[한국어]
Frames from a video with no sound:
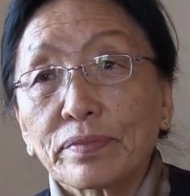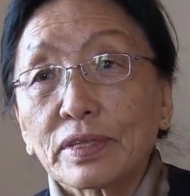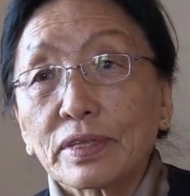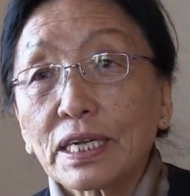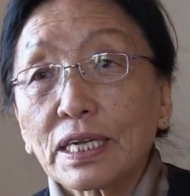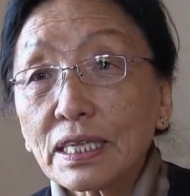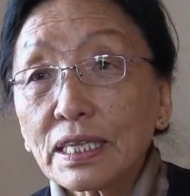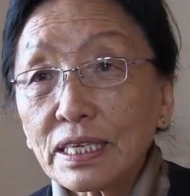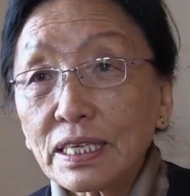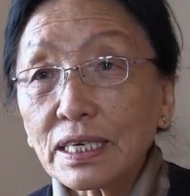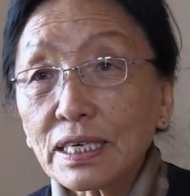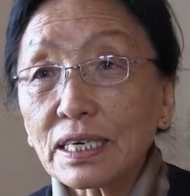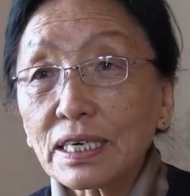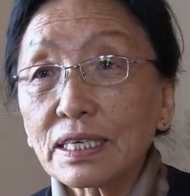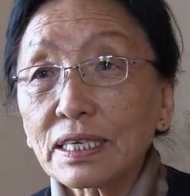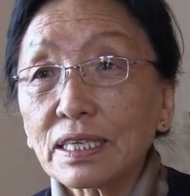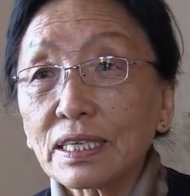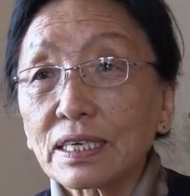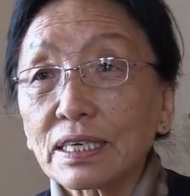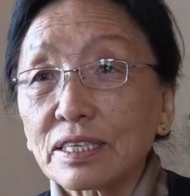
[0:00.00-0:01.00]

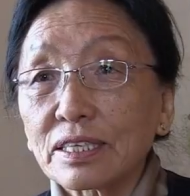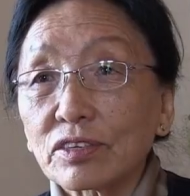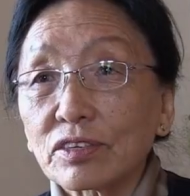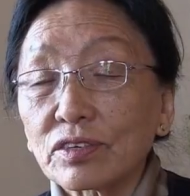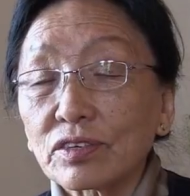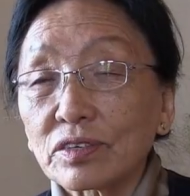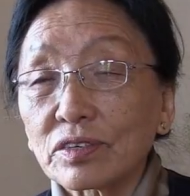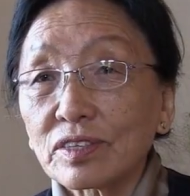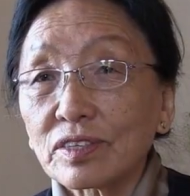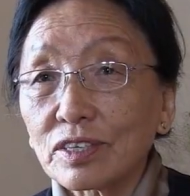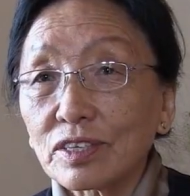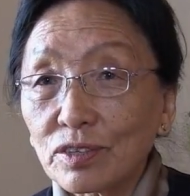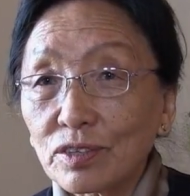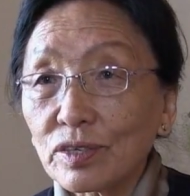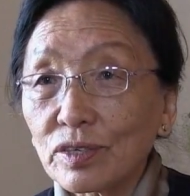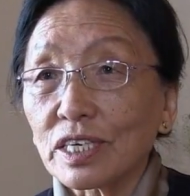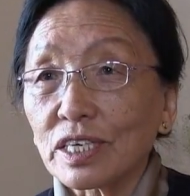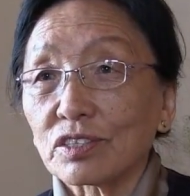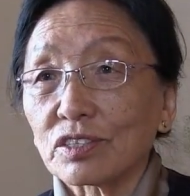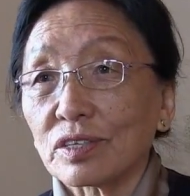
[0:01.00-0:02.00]
다티카난데
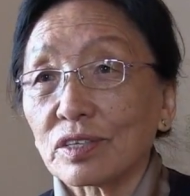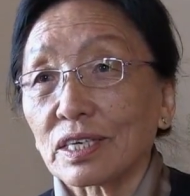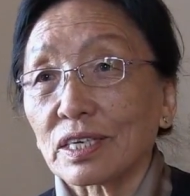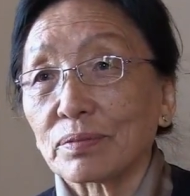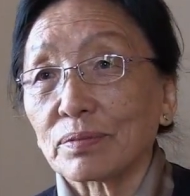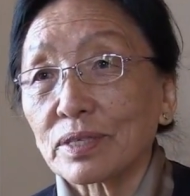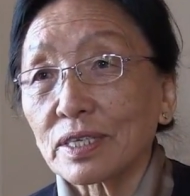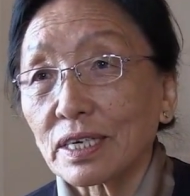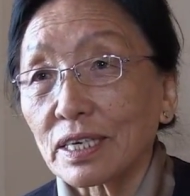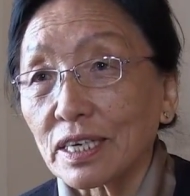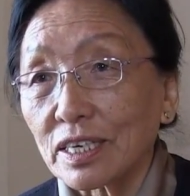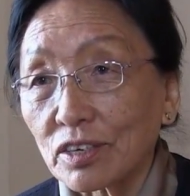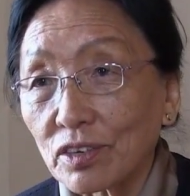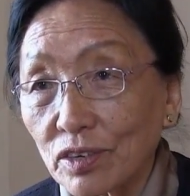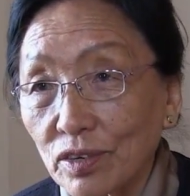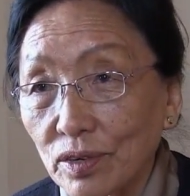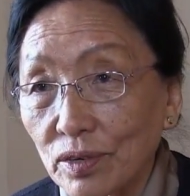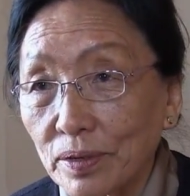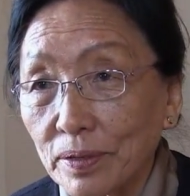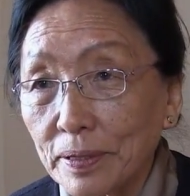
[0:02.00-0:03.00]
디둥아저
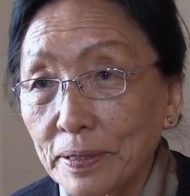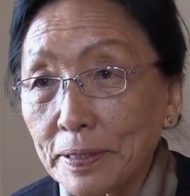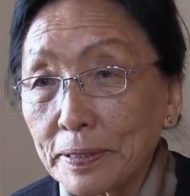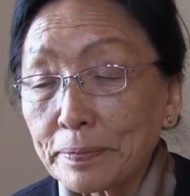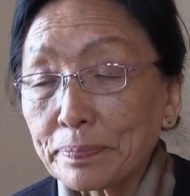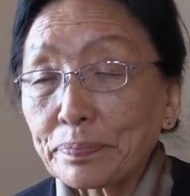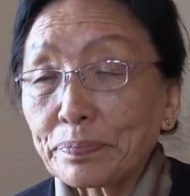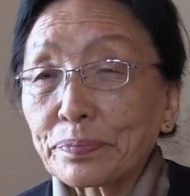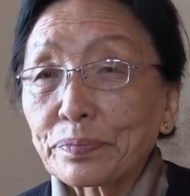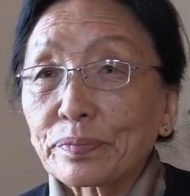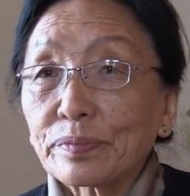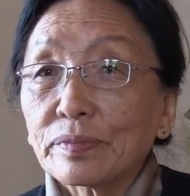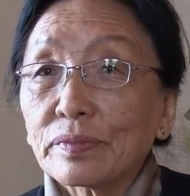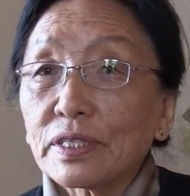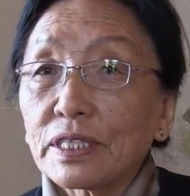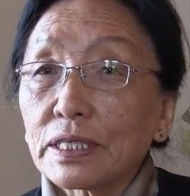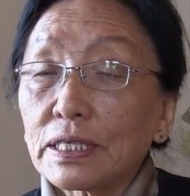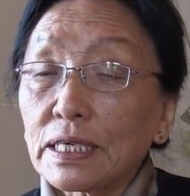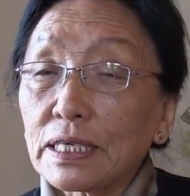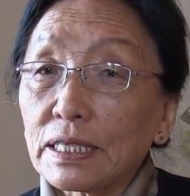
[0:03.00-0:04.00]
다름살아요.
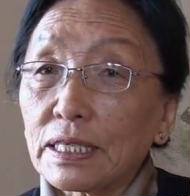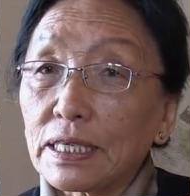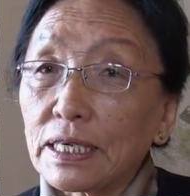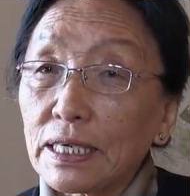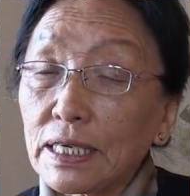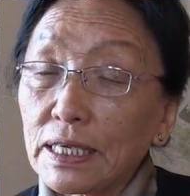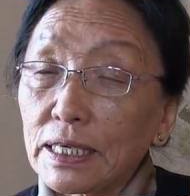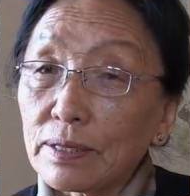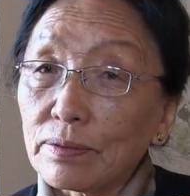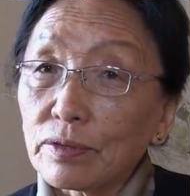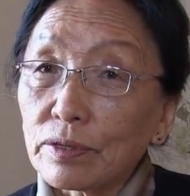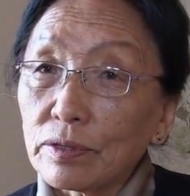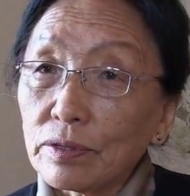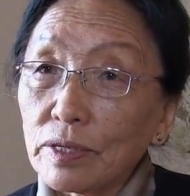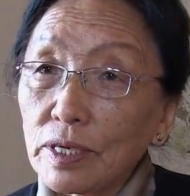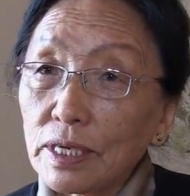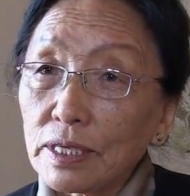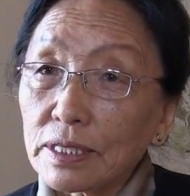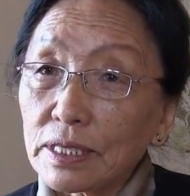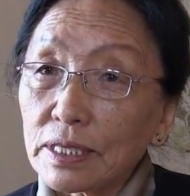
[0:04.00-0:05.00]
세상
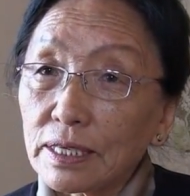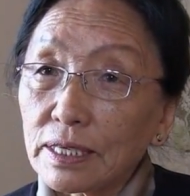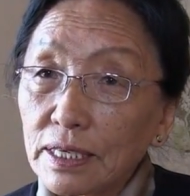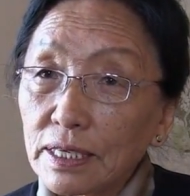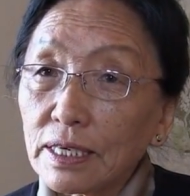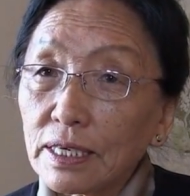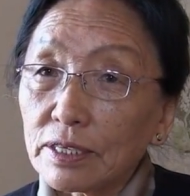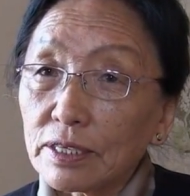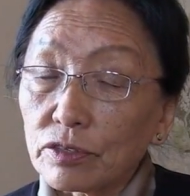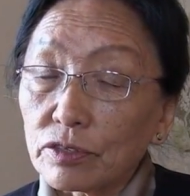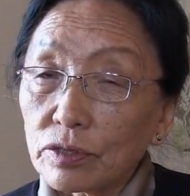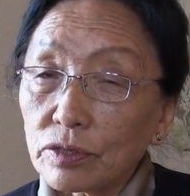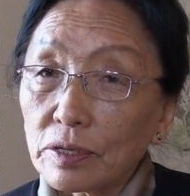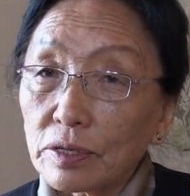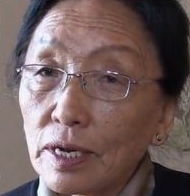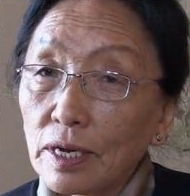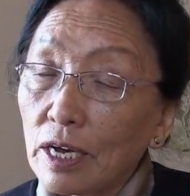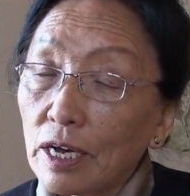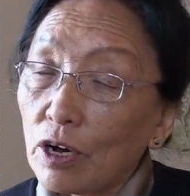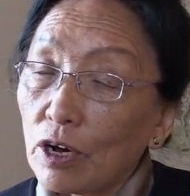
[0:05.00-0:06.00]
뒤값은 재능 아주
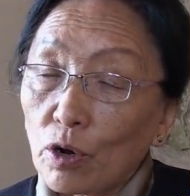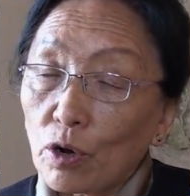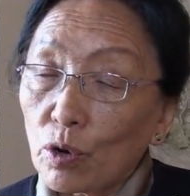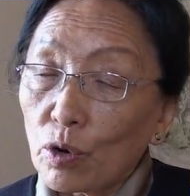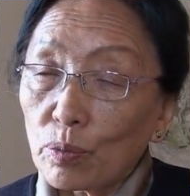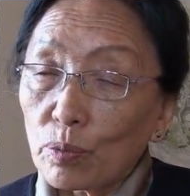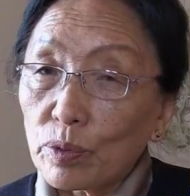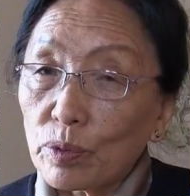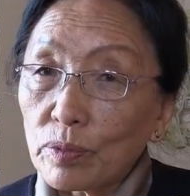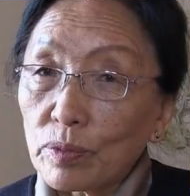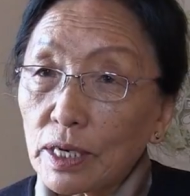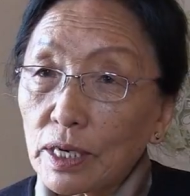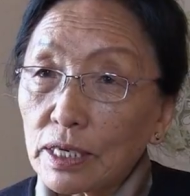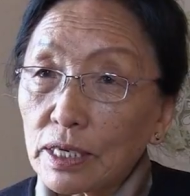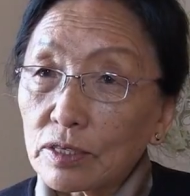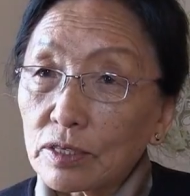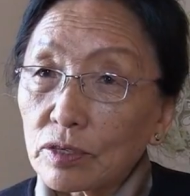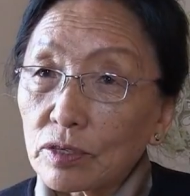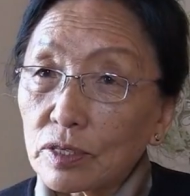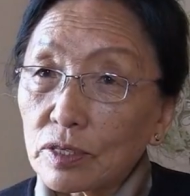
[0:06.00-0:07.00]
오프밀
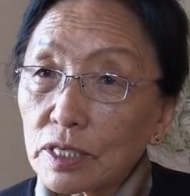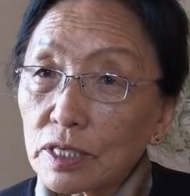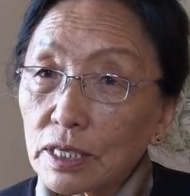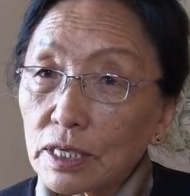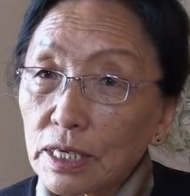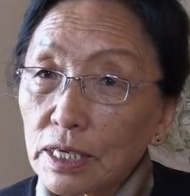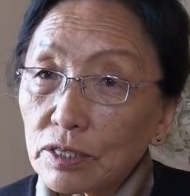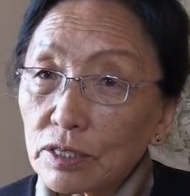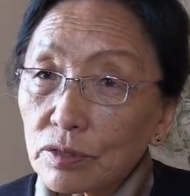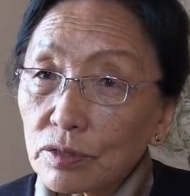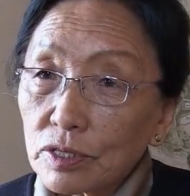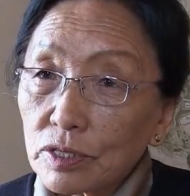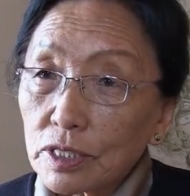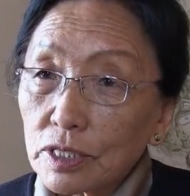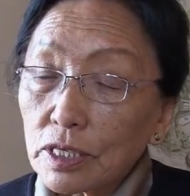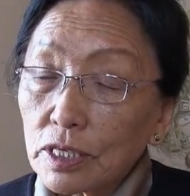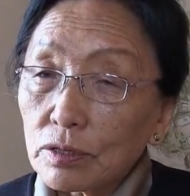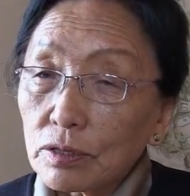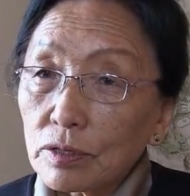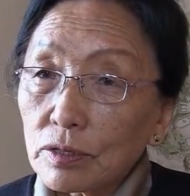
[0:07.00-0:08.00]
한서도 지금 라서
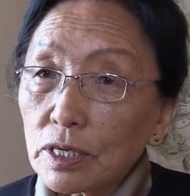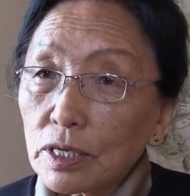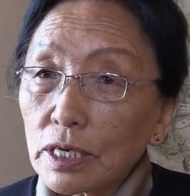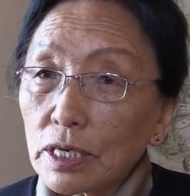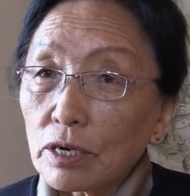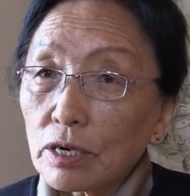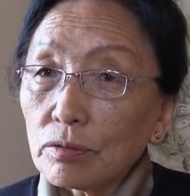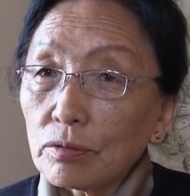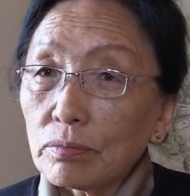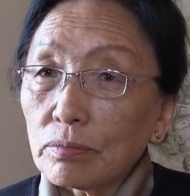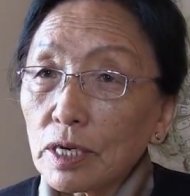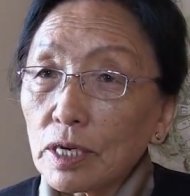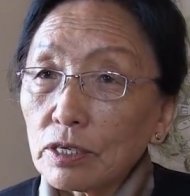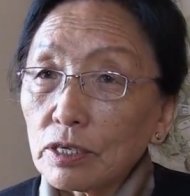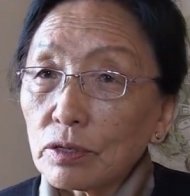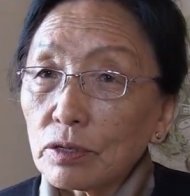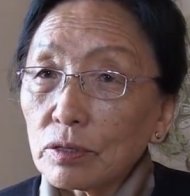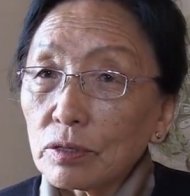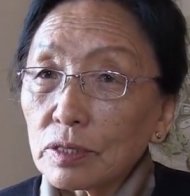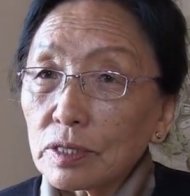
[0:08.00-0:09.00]
시제도네 야구
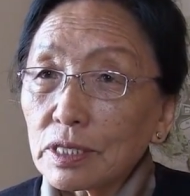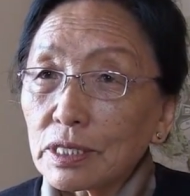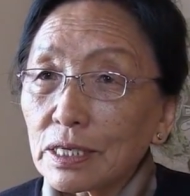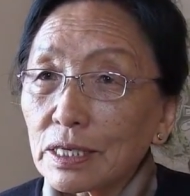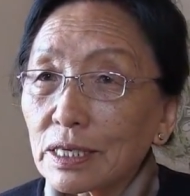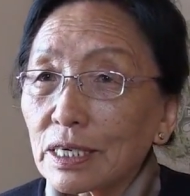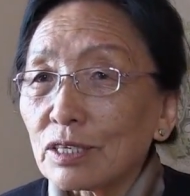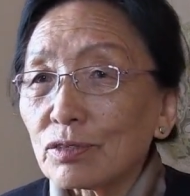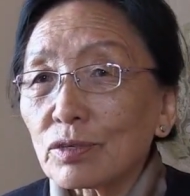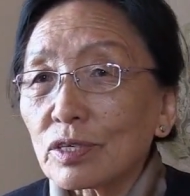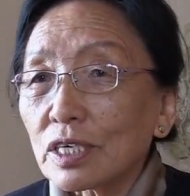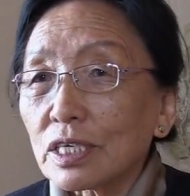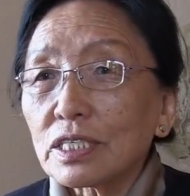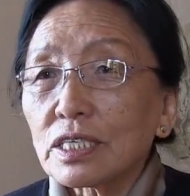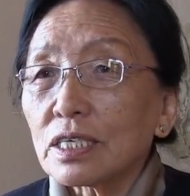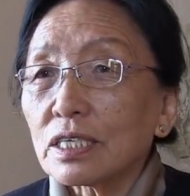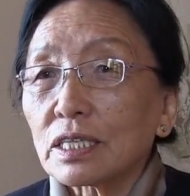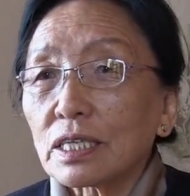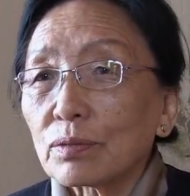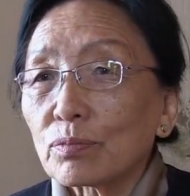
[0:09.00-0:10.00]
매도 쓰는 가서
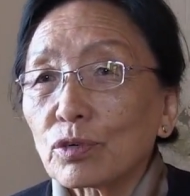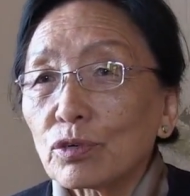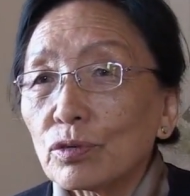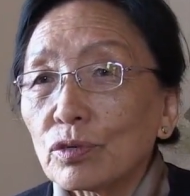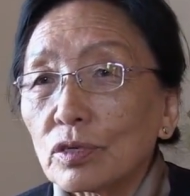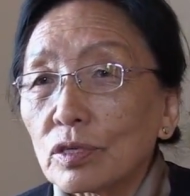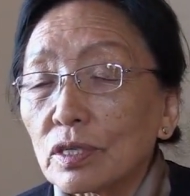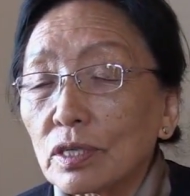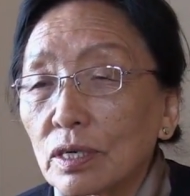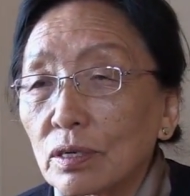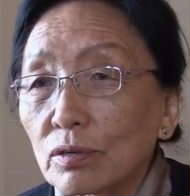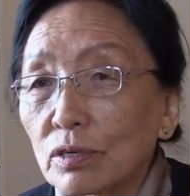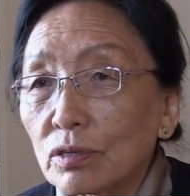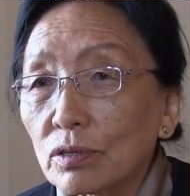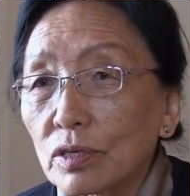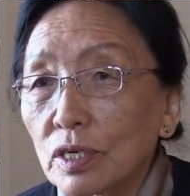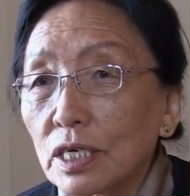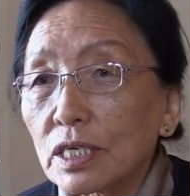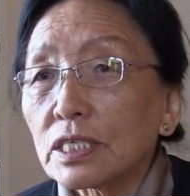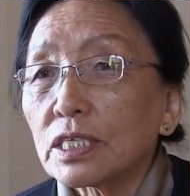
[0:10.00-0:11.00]
같이 남규
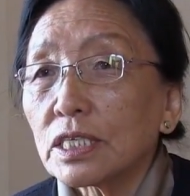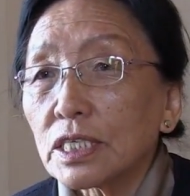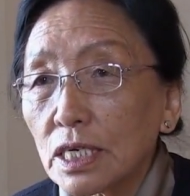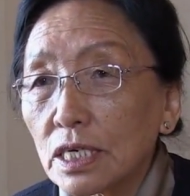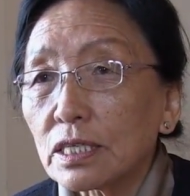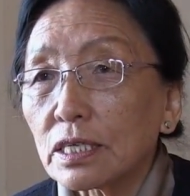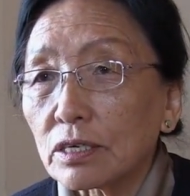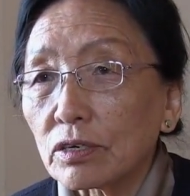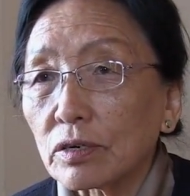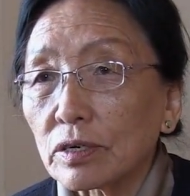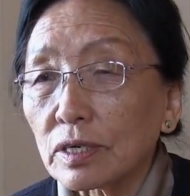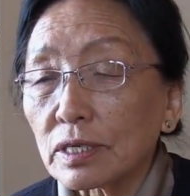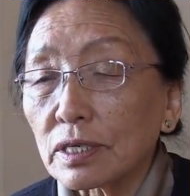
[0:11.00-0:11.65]
남규 계속 쉐되고